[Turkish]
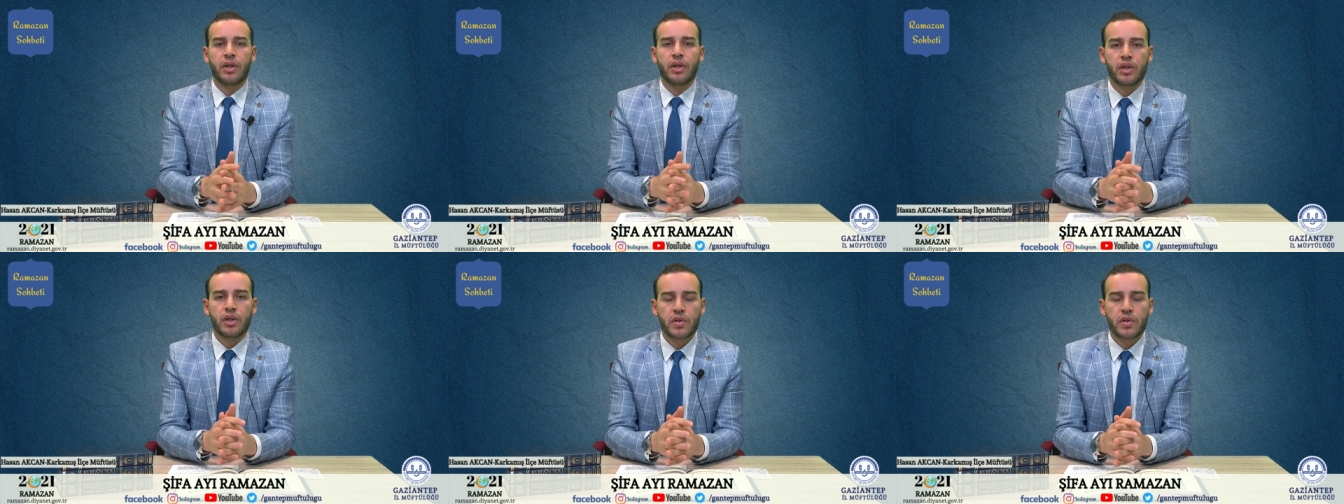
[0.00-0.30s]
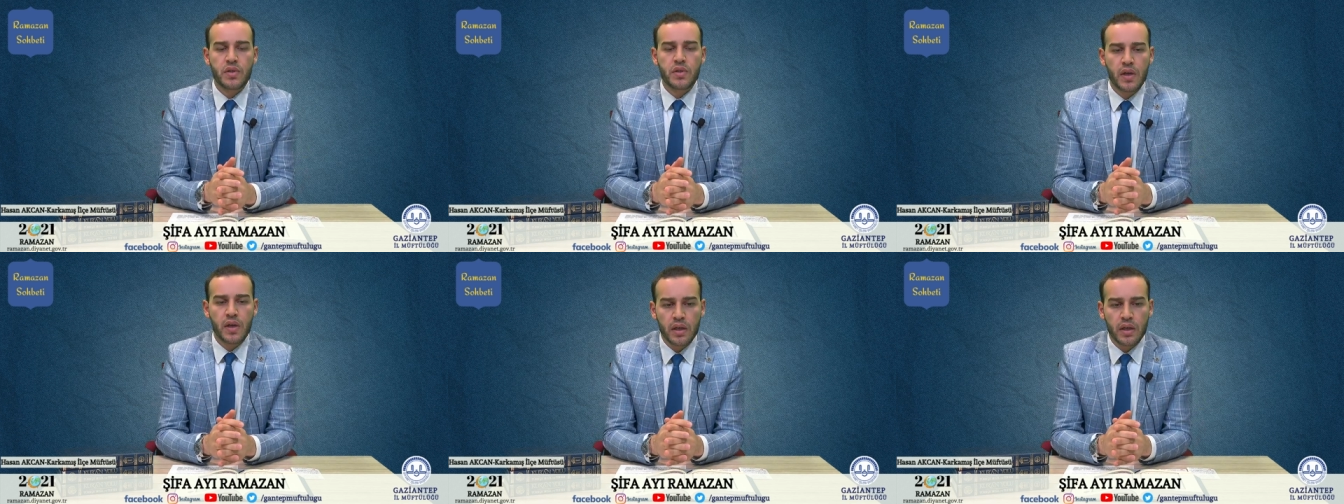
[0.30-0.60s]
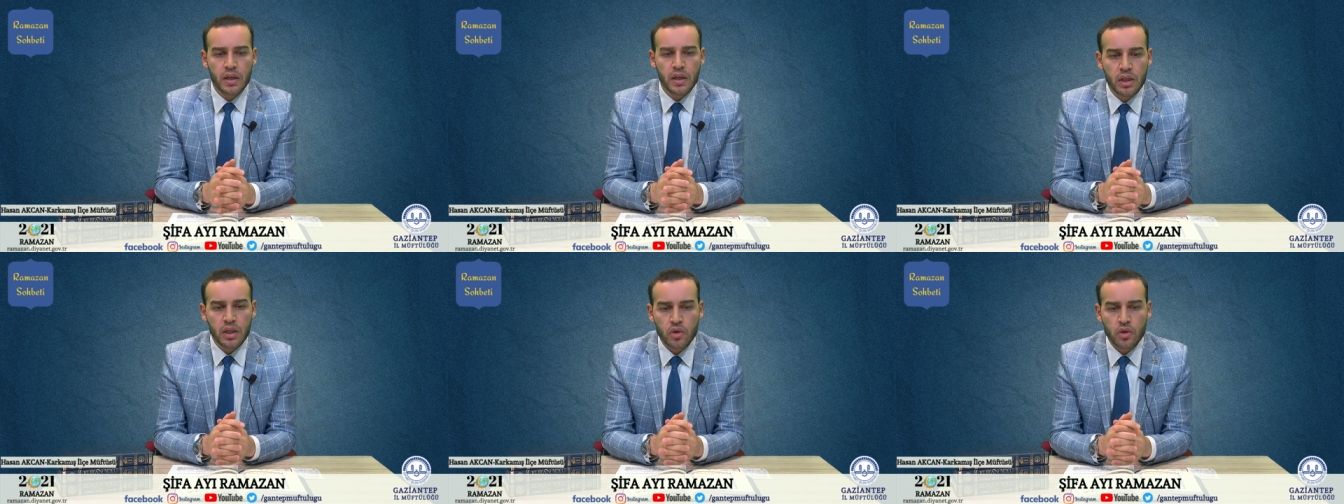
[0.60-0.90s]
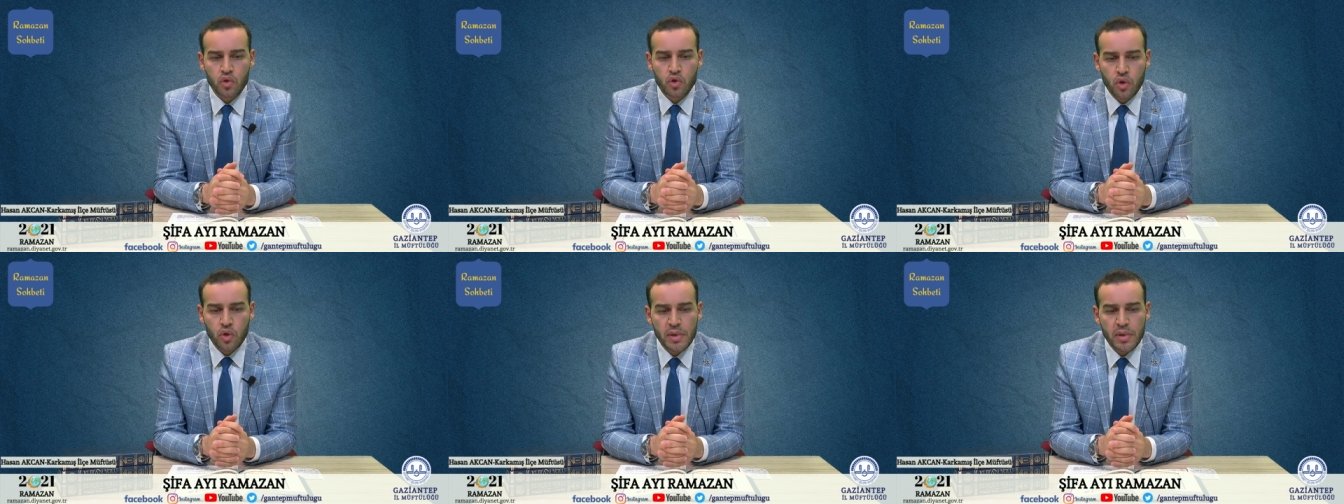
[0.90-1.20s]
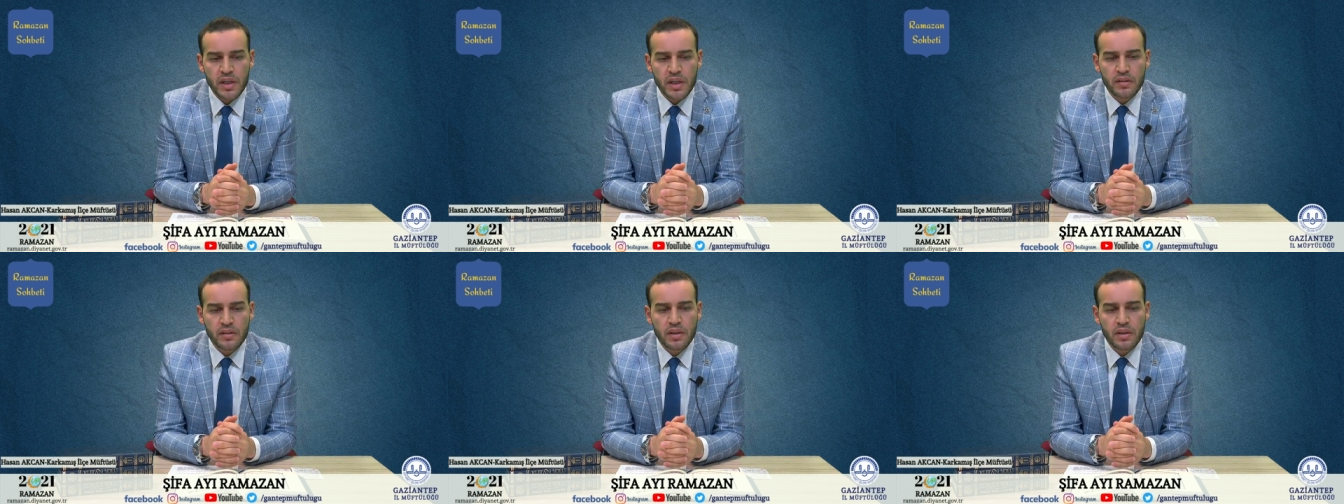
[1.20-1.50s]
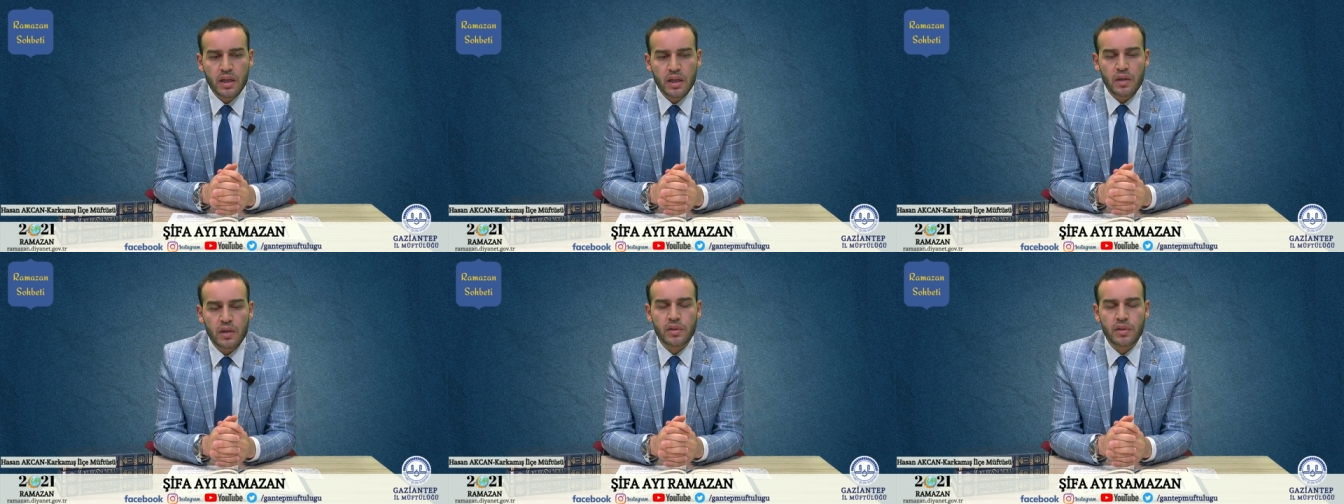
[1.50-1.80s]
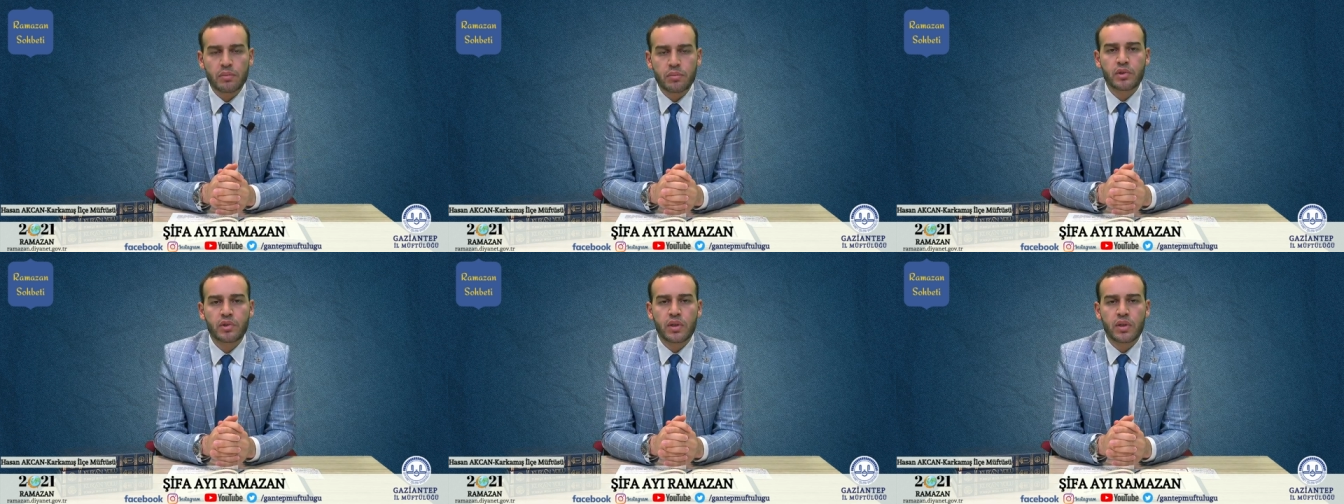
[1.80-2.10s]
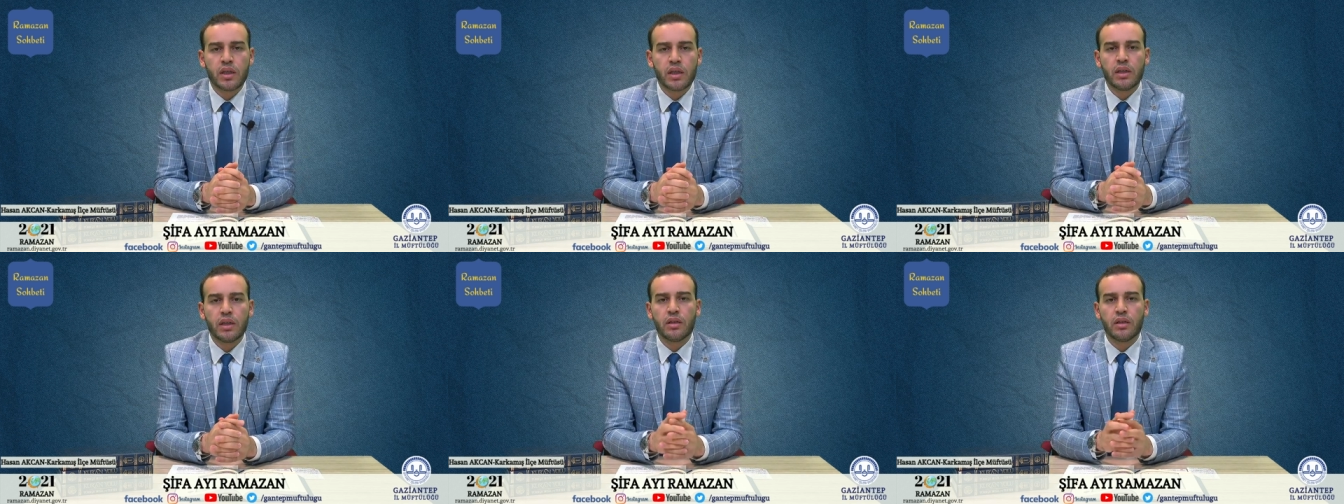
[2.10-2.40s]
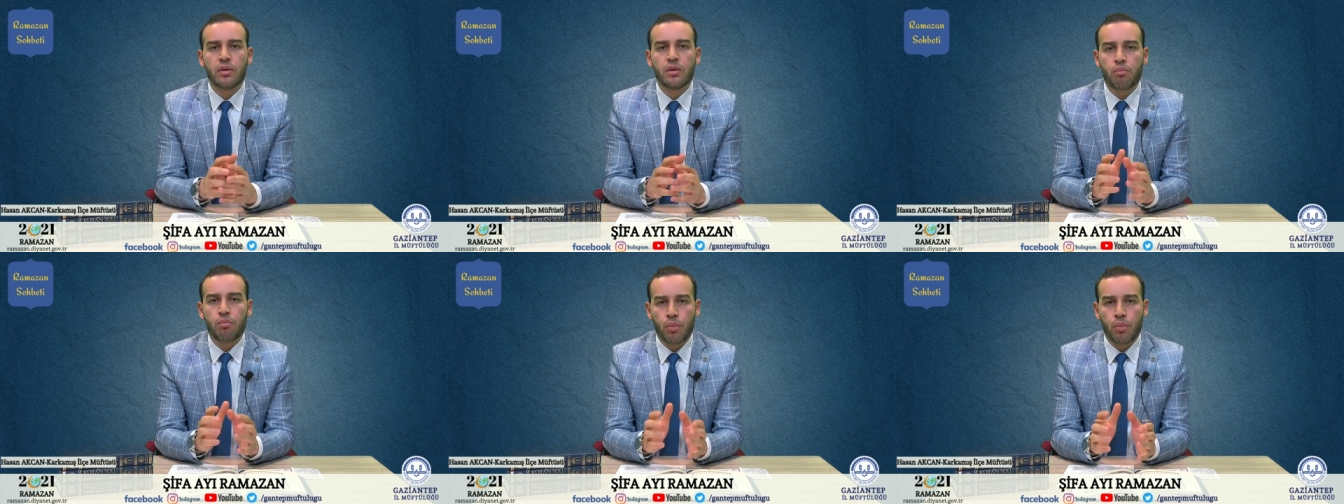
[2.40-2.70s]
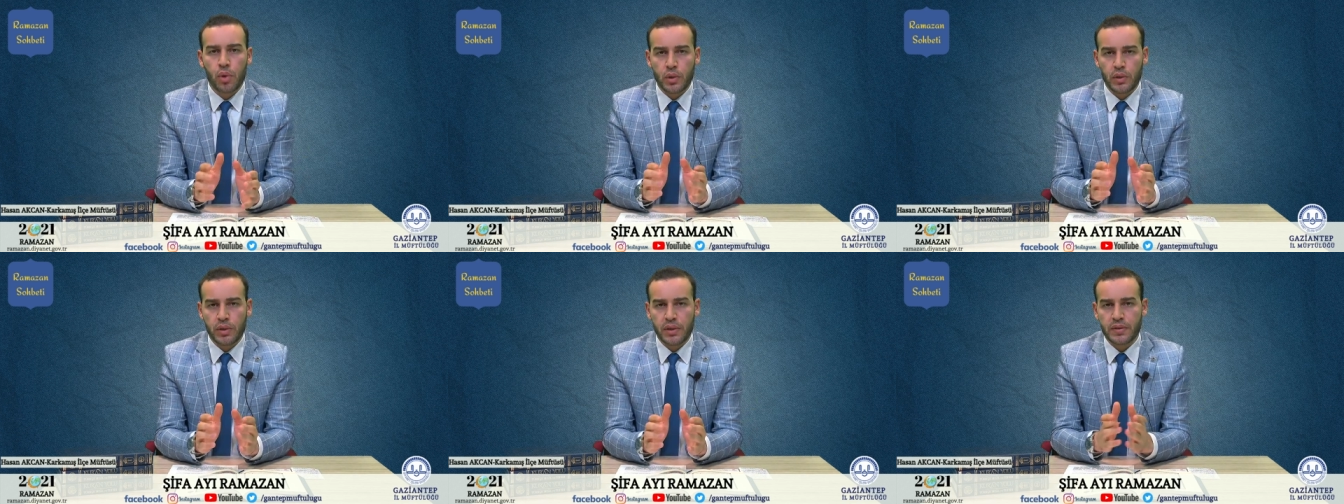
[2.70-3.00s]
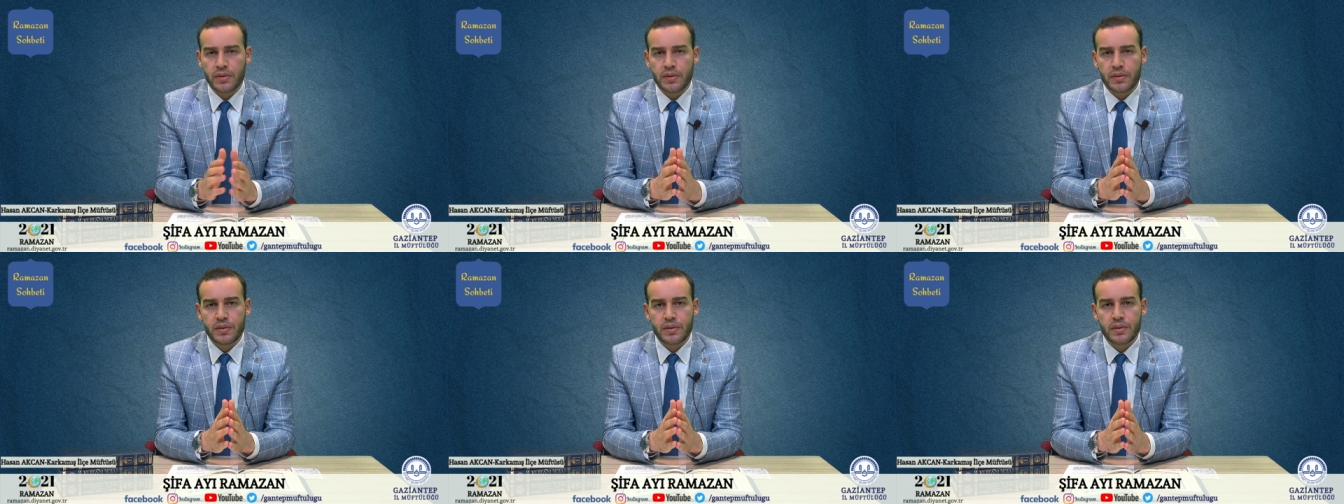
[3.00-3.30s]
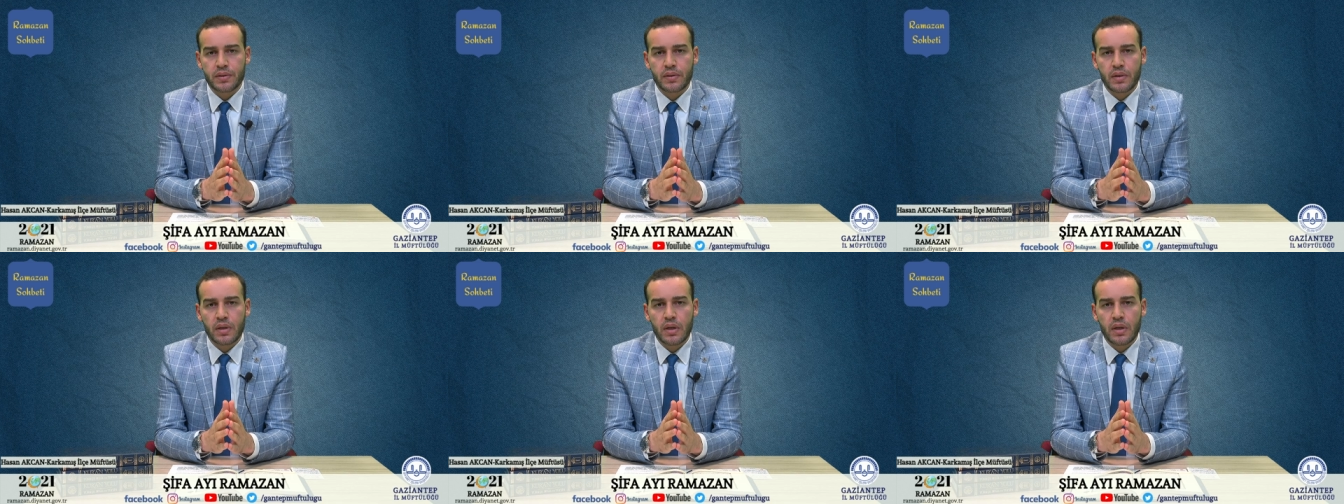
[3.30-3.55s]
İşte cömertlik kavramı da böyledir.